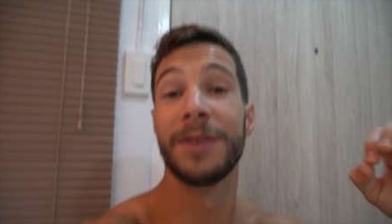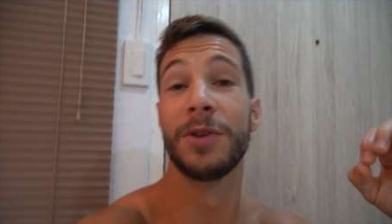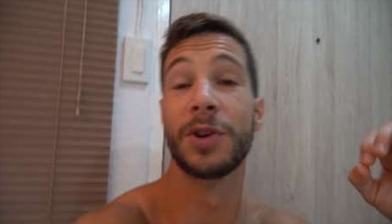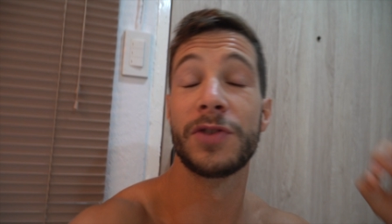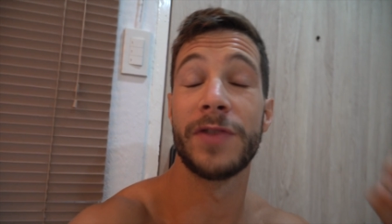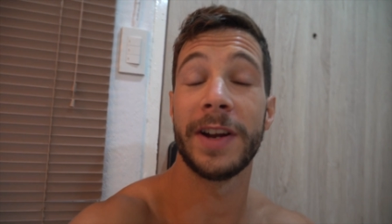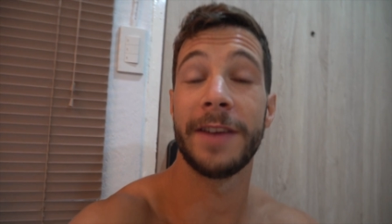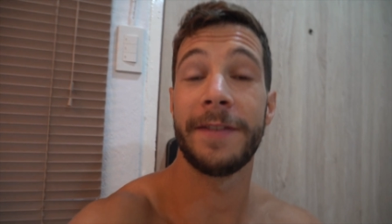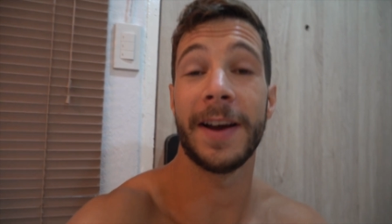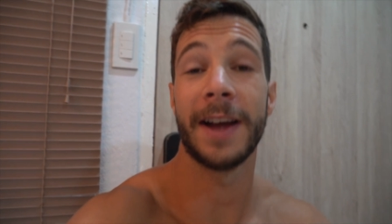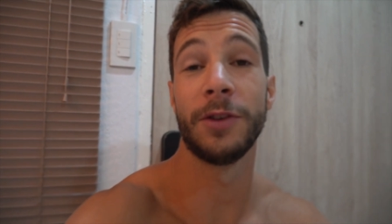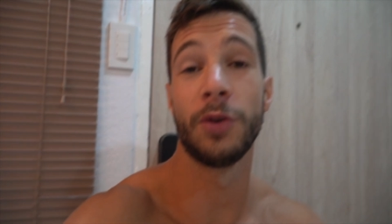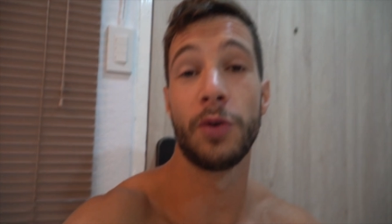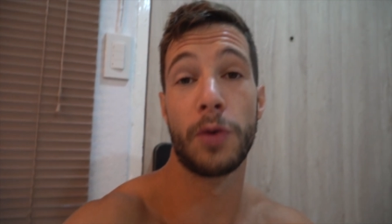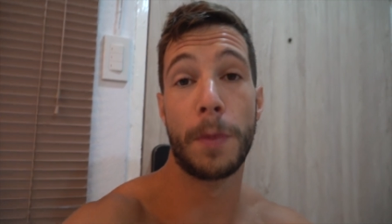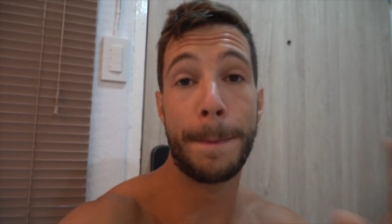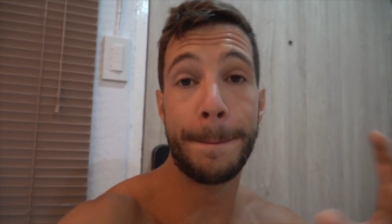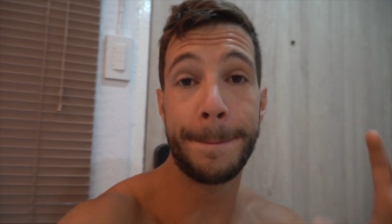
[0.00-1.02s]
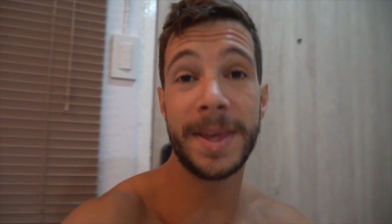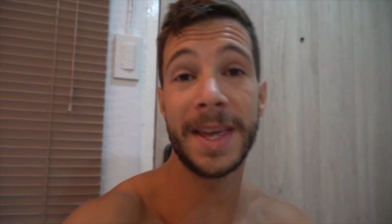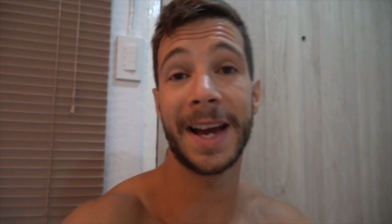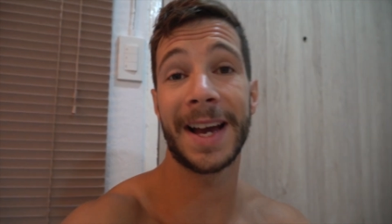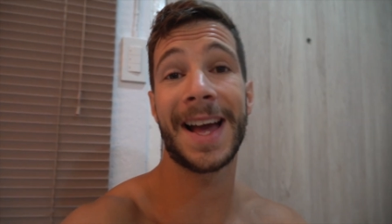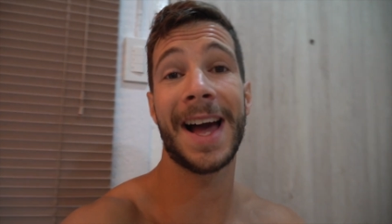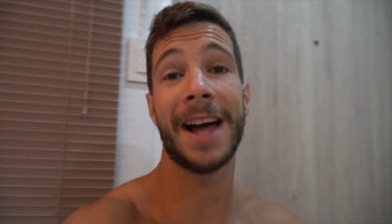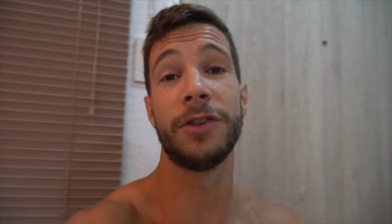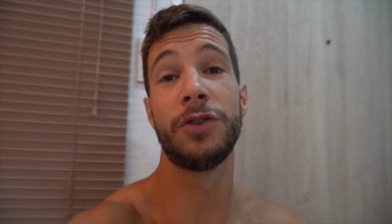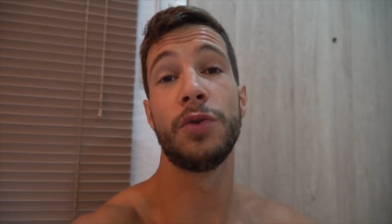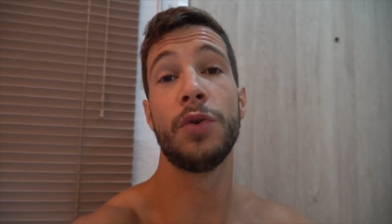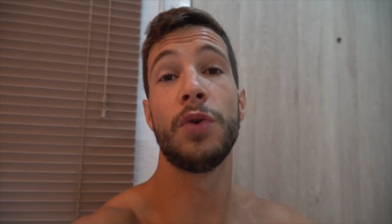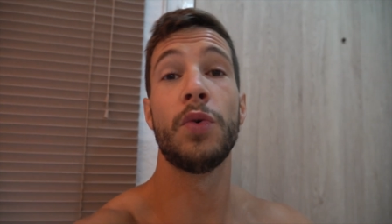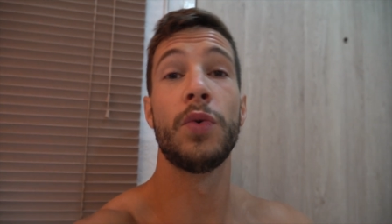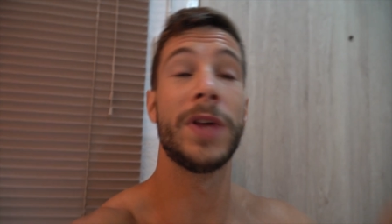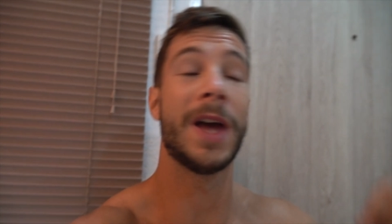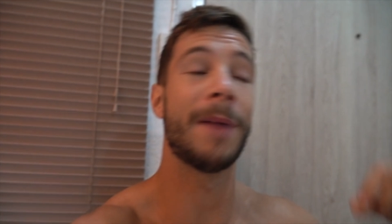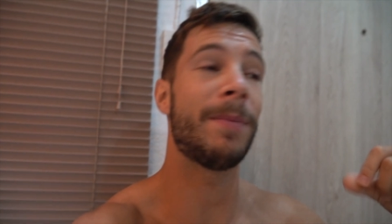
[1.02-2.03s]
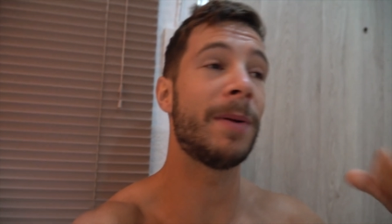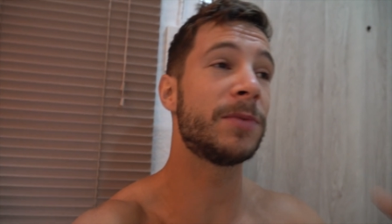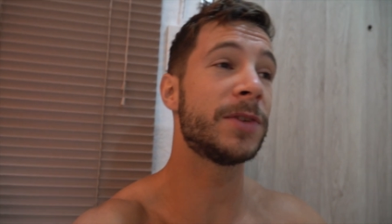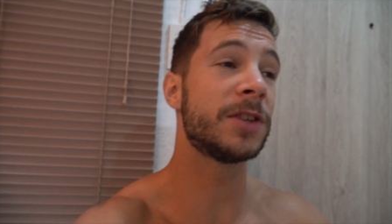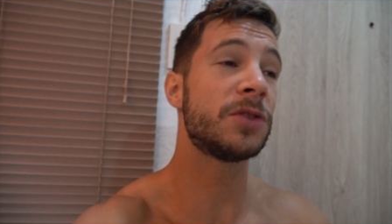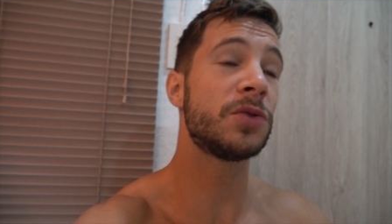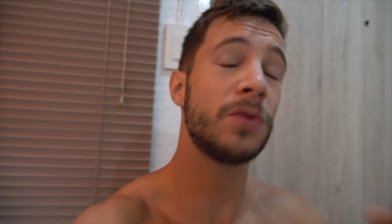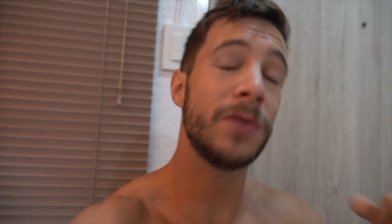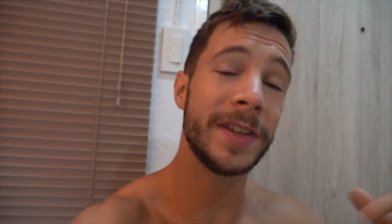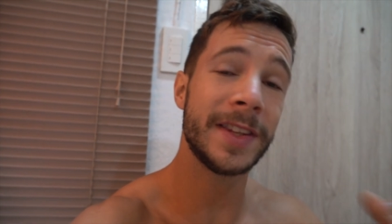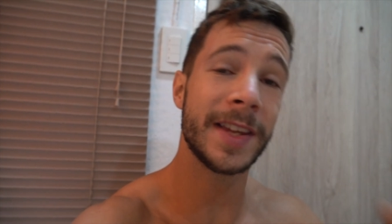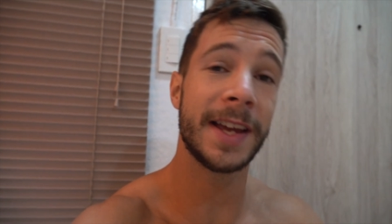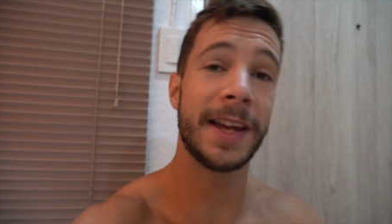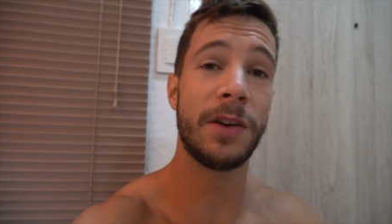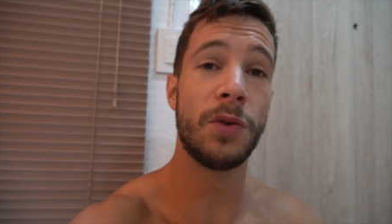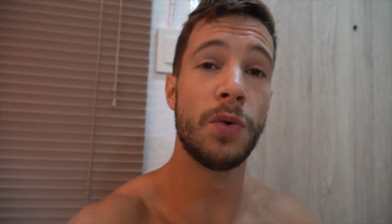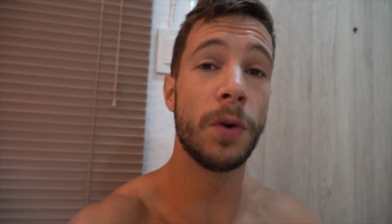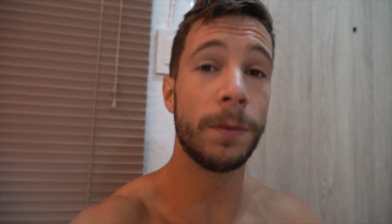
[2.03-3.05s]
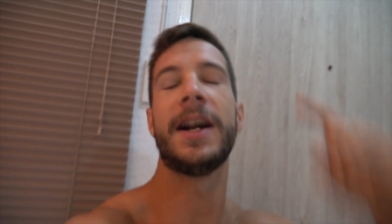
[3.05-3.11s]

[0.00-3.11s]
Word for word: Donc, je vais aller faire un truc bien cardio où il n'y a pas besoin de soulever très lourd.